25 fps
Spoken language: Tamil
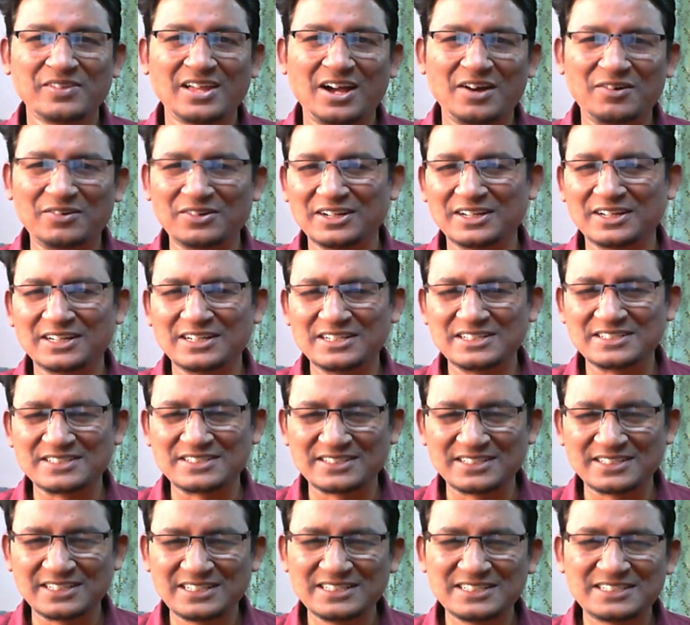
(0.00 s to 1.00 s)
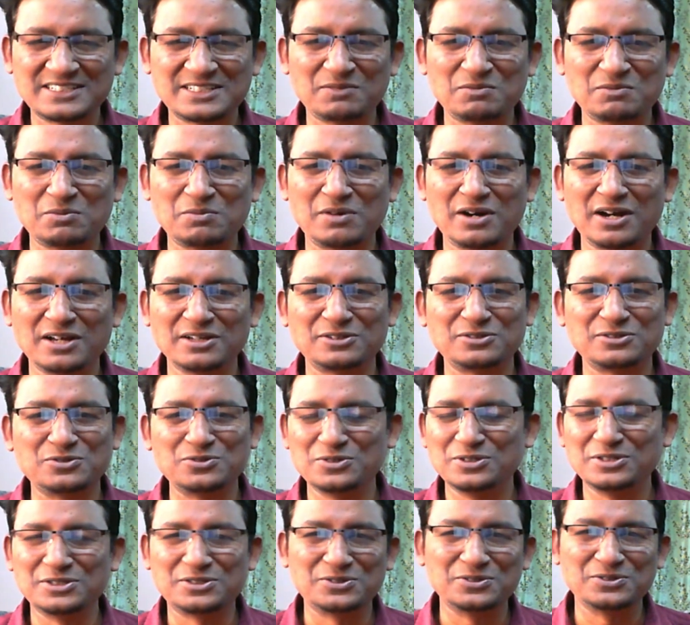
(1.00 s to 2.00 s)
அவங்களுக்கெல்லாம் சரி சமமாக
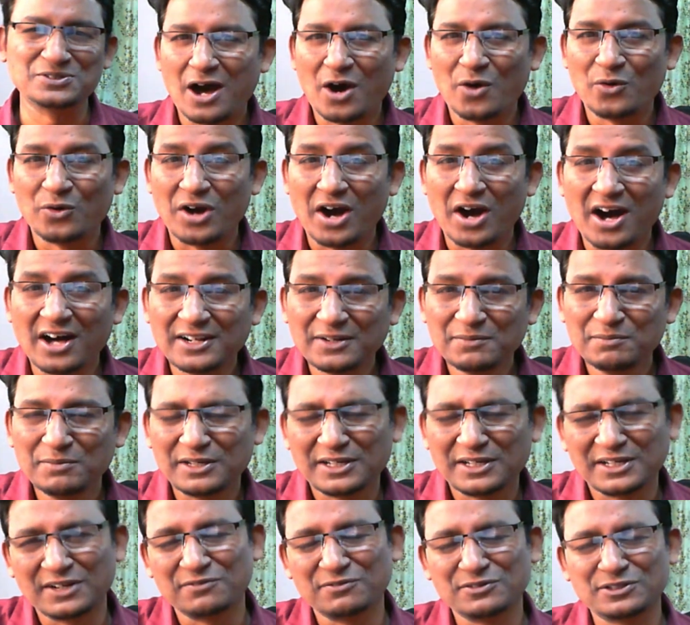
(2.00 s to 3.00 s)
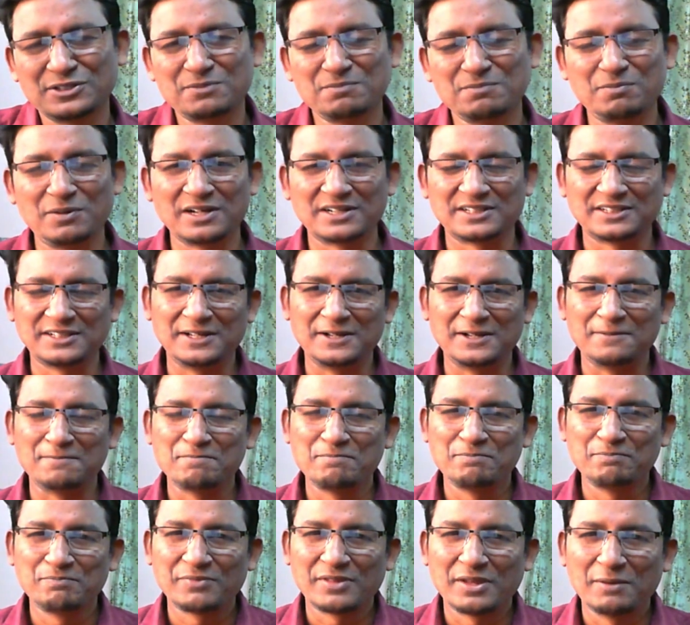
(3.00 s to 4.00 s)
கொடு அவங்க ஆரம்பிக்கிற விதம் பார்த்தா
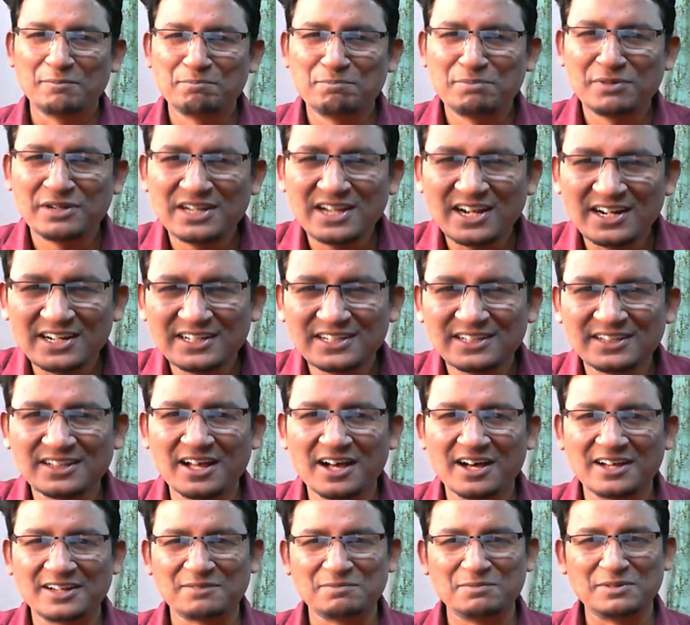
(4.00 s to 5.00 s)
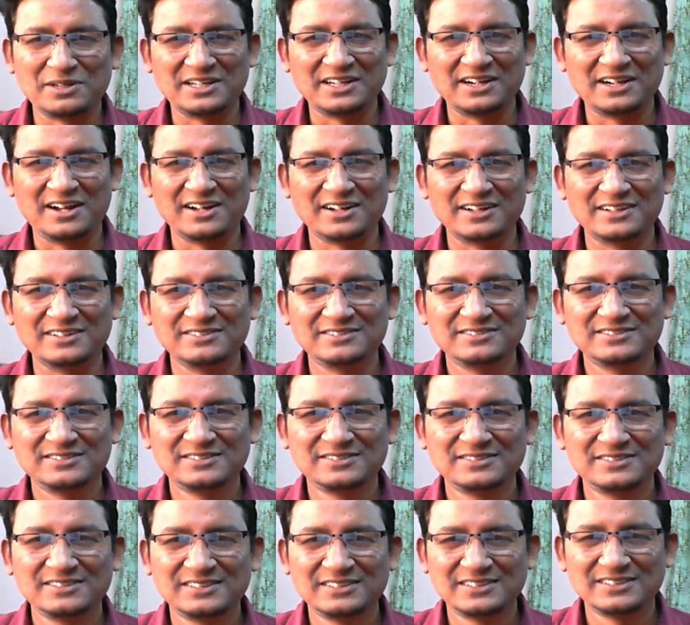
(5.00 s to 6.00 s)
பின்னாடி இருந்து ஆரம்பிக்கிறாங்க
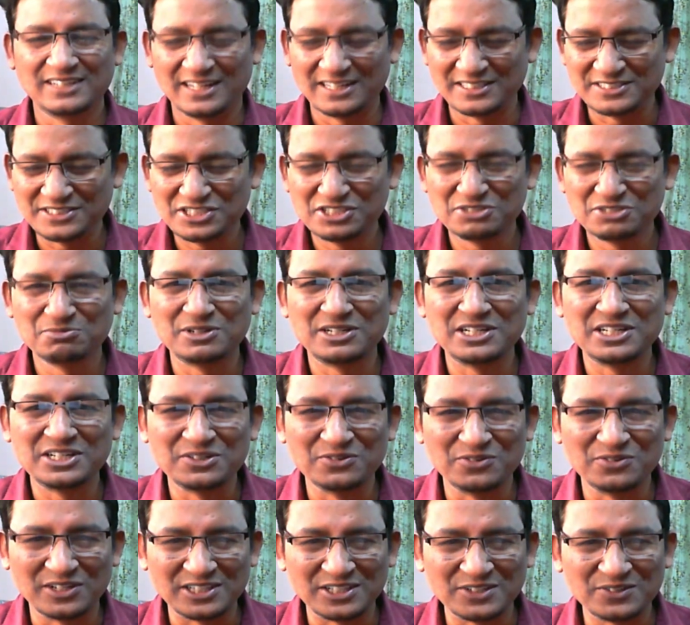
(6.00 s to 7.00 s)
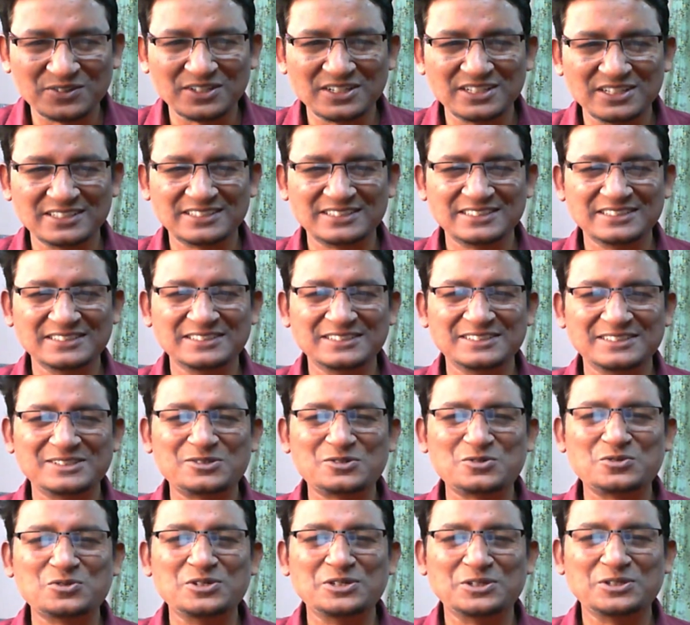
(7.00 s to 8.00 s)
அஞ்சு மணிக்கு வந்தவங்கலேருந்து
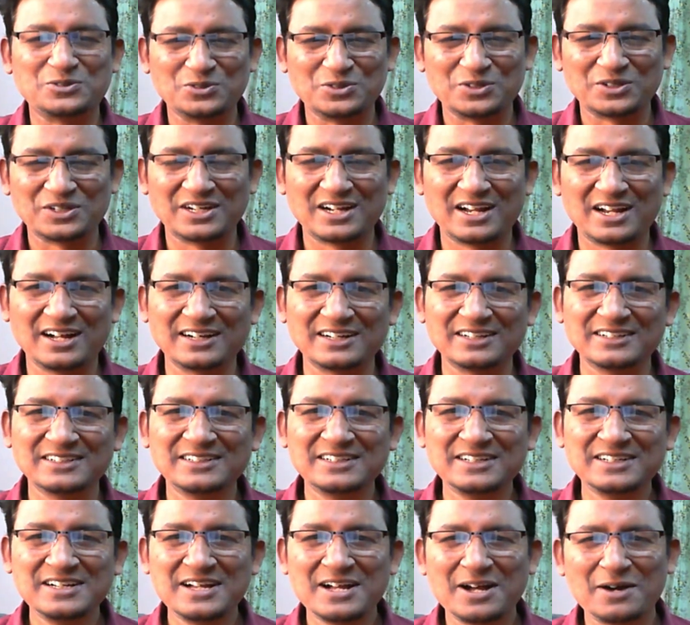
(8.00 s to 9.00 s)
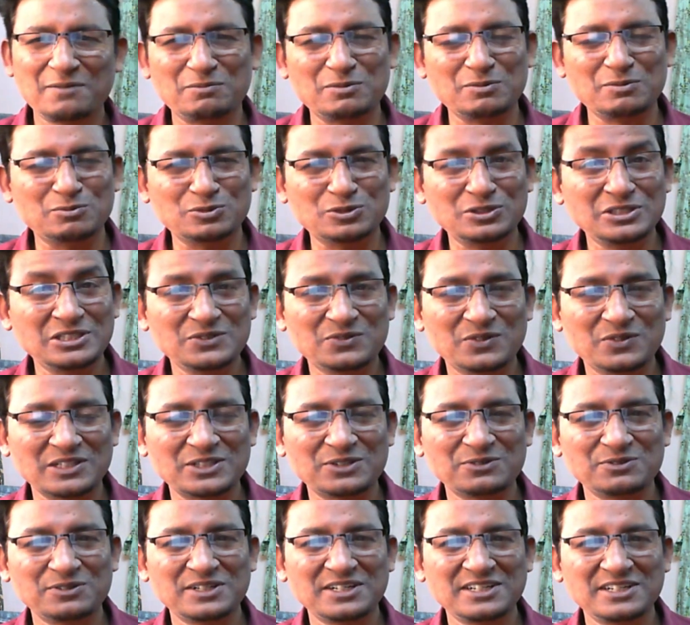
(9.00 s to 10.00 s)
கூலி கொடுக்குறாங்க அப்போ முந்தி
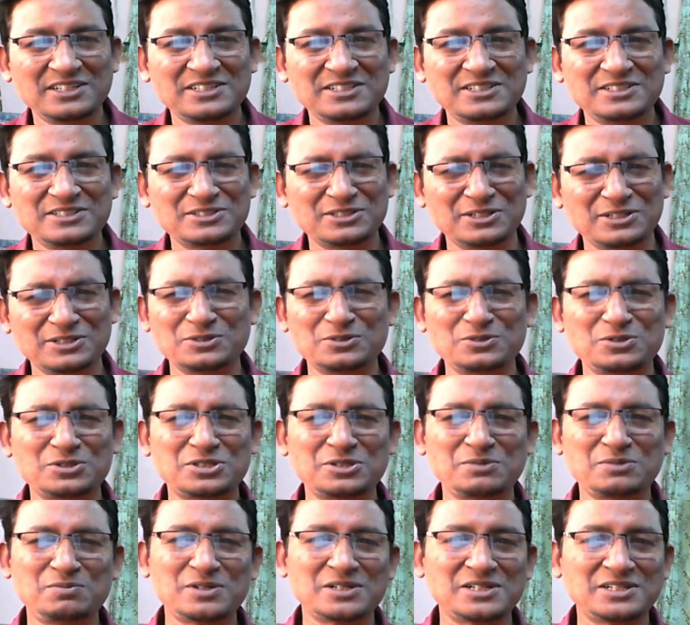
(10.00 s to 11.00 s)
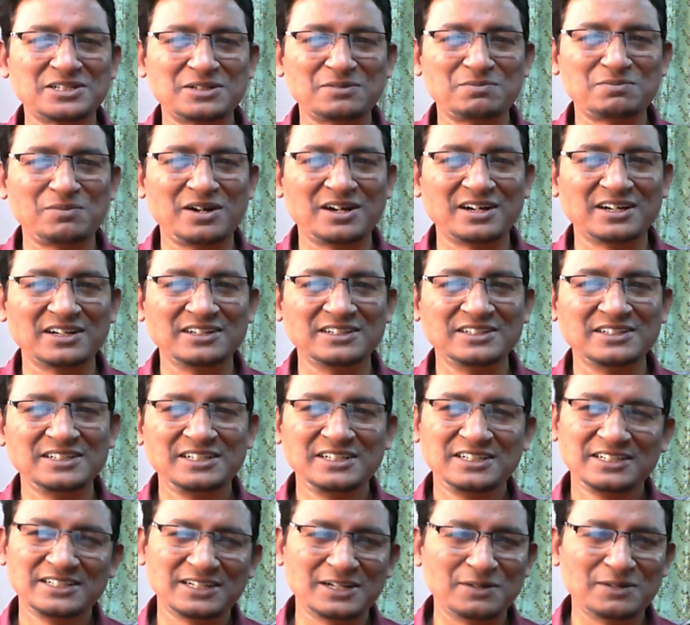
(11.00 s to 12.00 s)
வந்தவங்க சந்தோஷப்பட்டு இருப்பாங்க
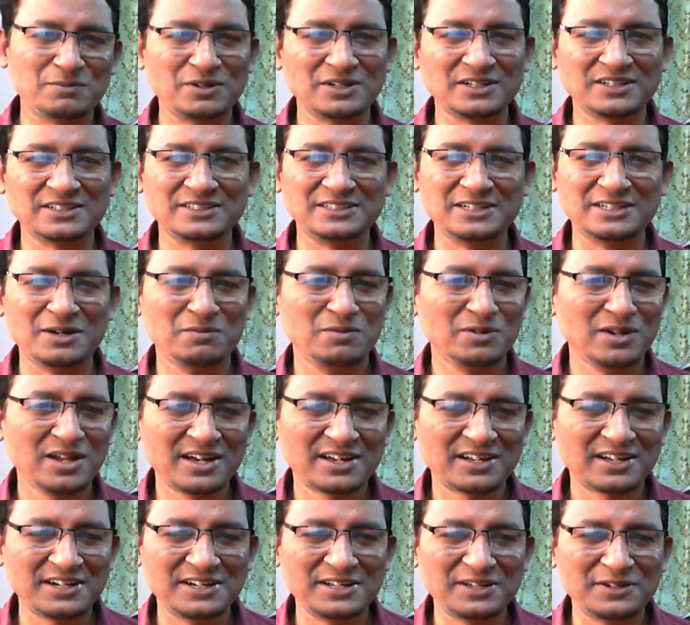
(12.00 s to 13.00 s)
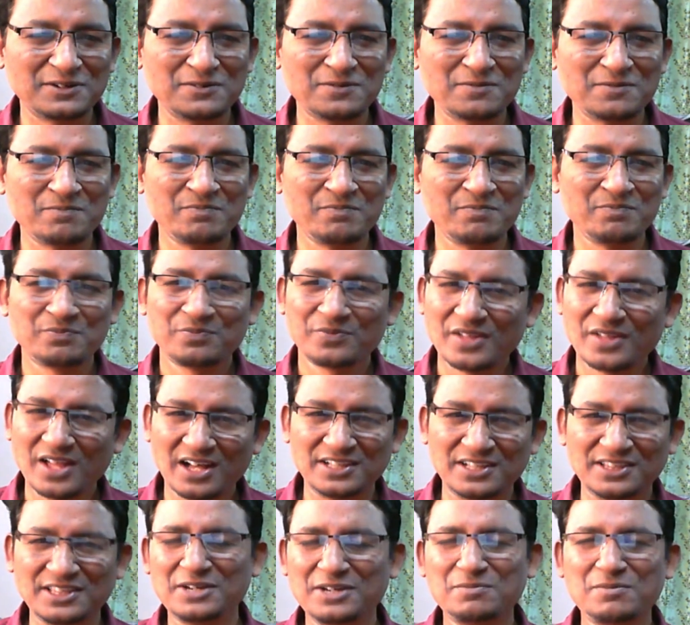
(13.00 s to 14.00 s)
நம்மளுக்கு டபுளாக கிடைக்கும்
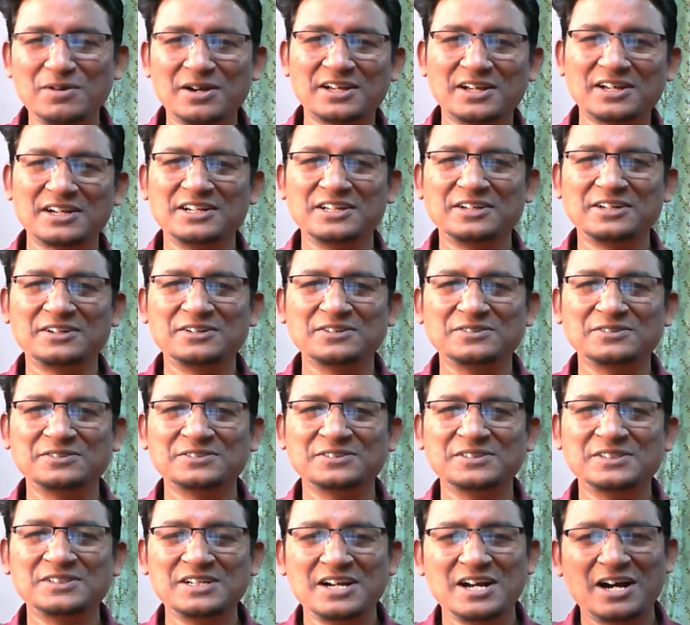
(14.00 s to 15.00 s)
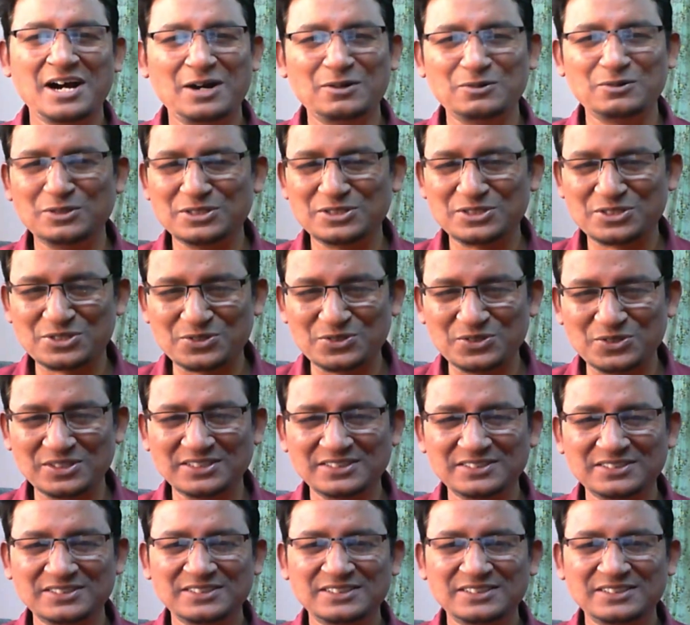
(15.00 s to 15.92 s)
அதிகமாக கிடைக்கும் அப்படின்னு சொல்லி